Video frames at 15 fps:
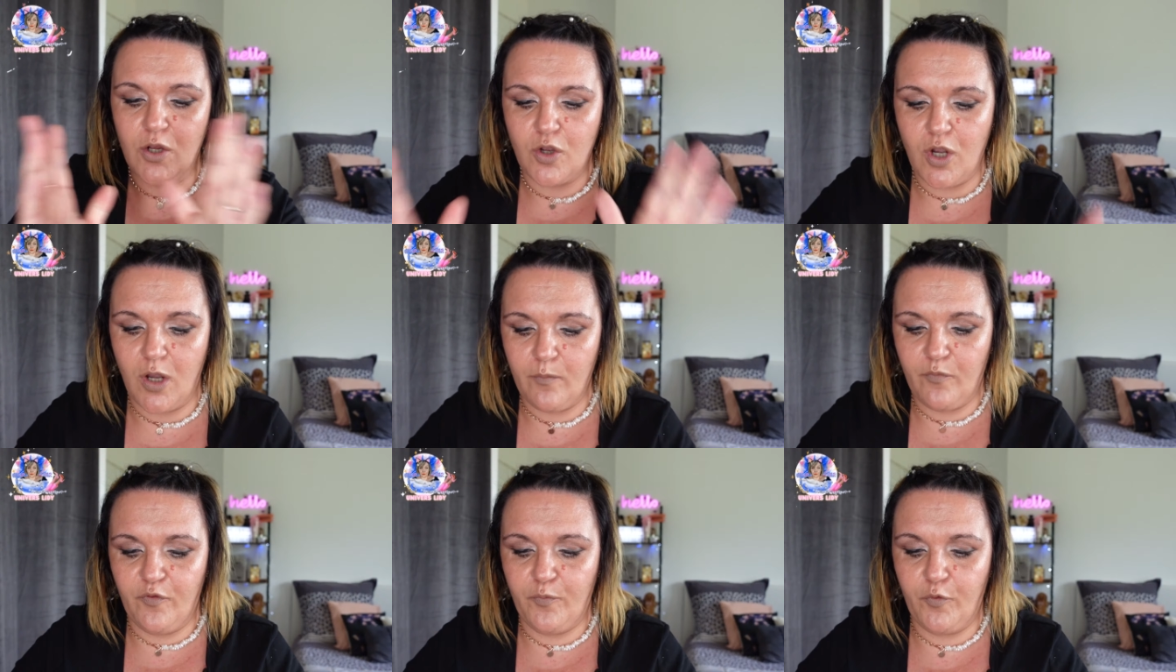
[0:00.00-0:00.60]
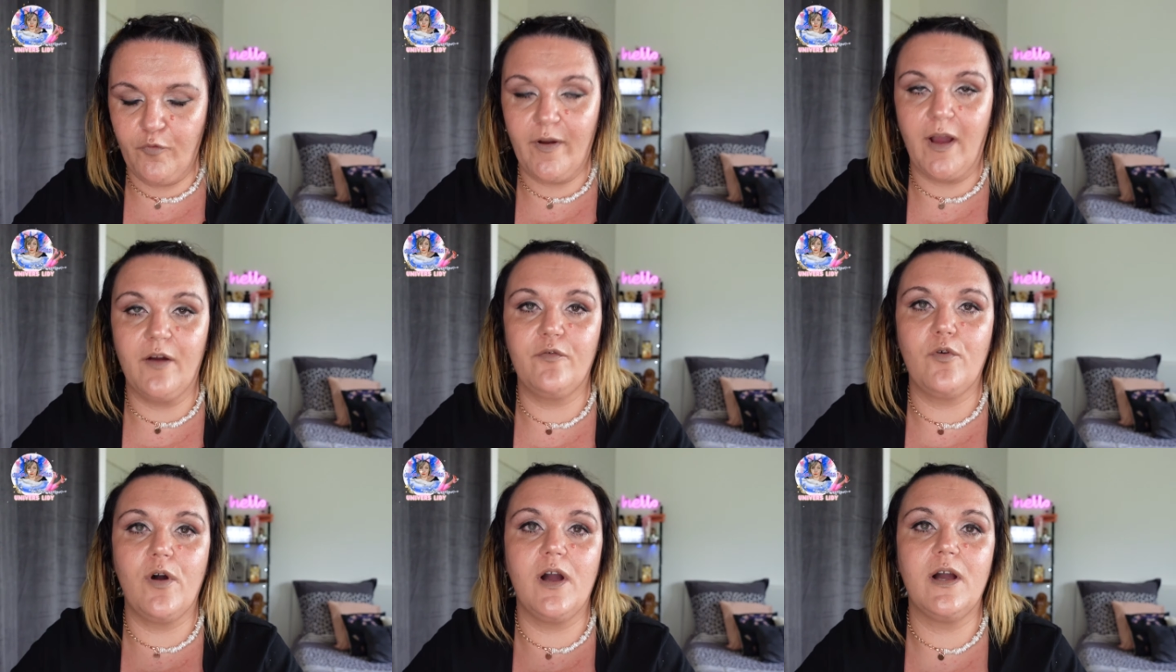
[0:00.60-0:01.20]
Comme vous pouvez
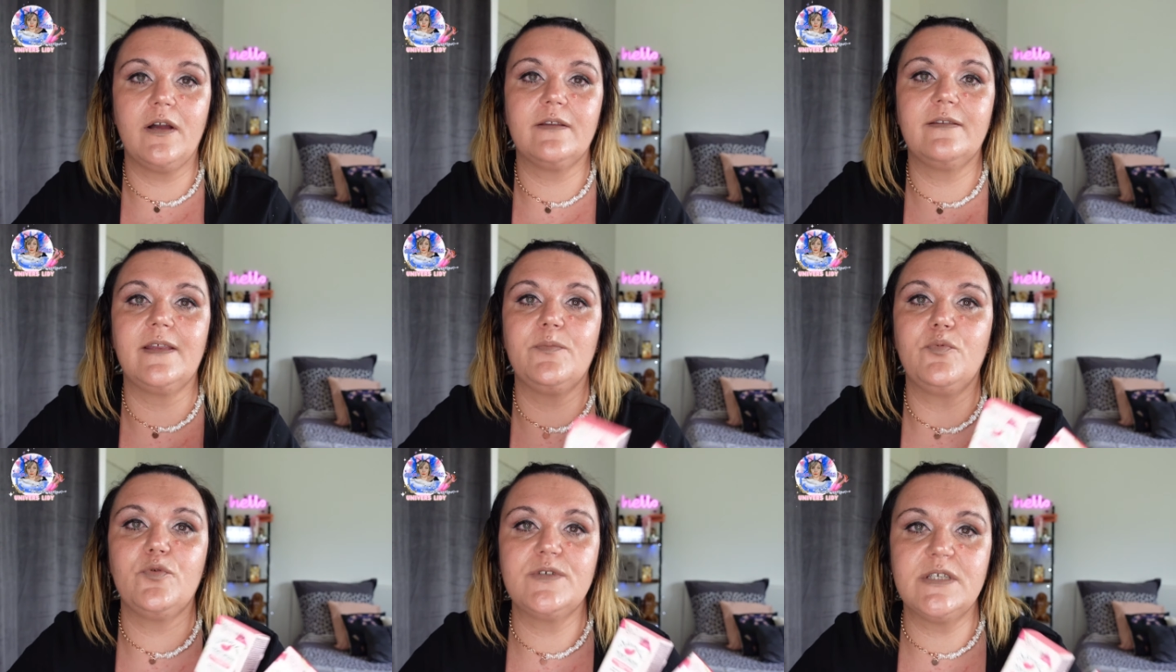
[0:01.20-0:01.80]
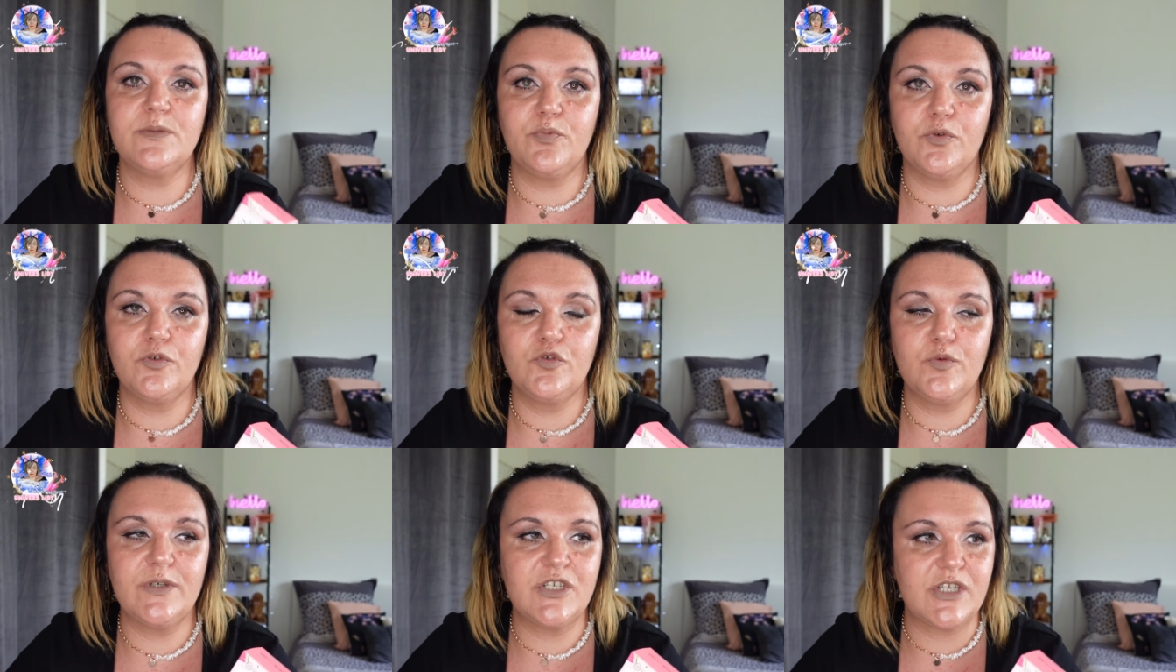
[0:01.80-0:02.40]
avoir des petits
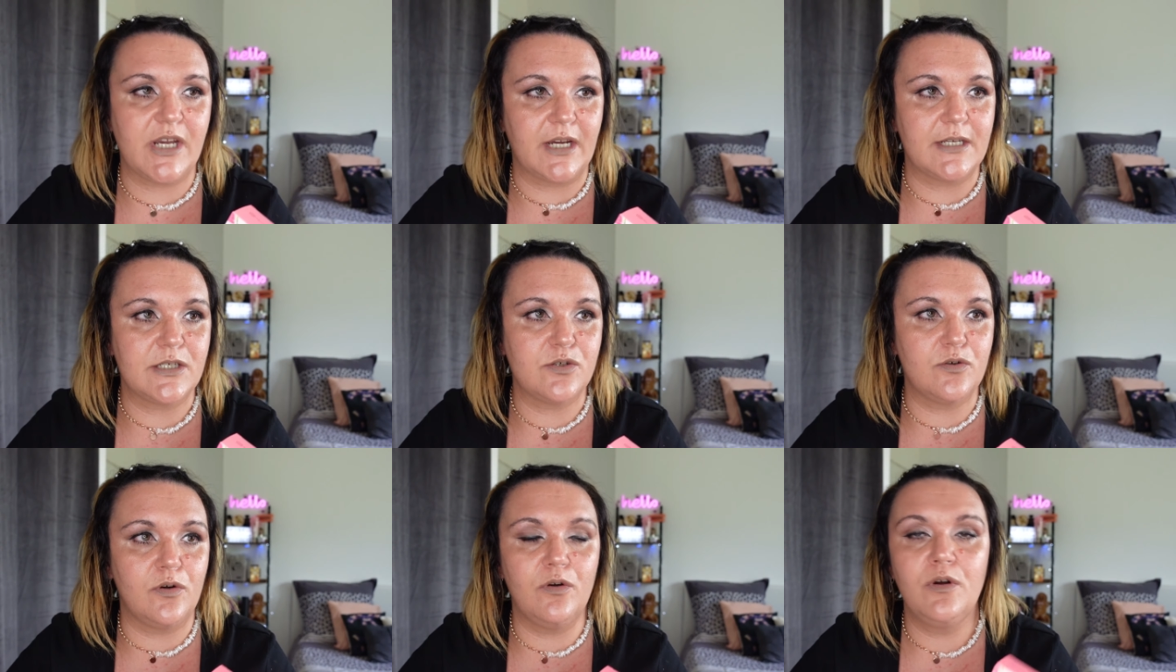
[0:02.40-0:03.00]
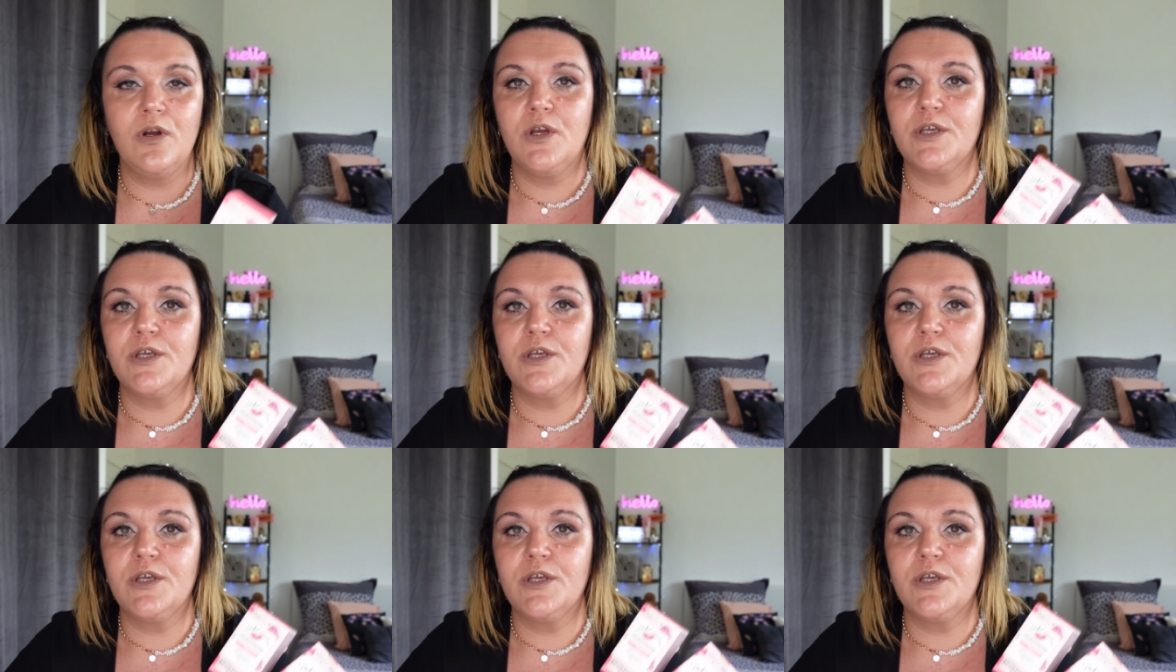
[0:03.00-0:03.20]
produits chez Action